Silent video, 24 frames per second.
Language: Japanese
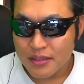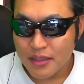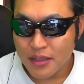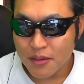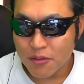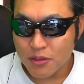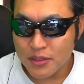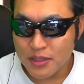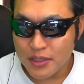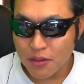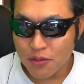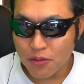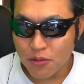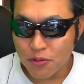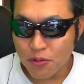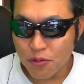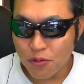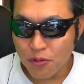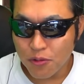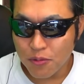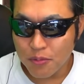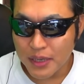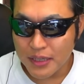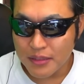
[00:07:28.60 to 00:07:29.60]
で、こちらの
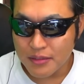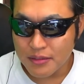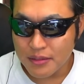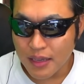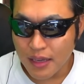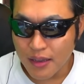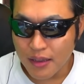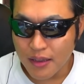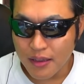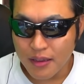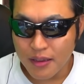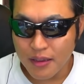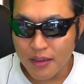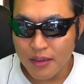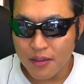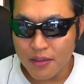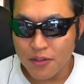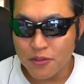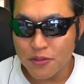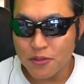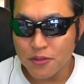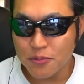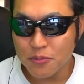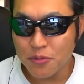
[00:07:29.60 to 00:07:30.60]
ノーマルな英
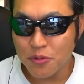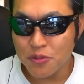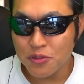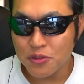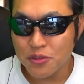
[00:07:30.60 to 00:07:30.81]
雄募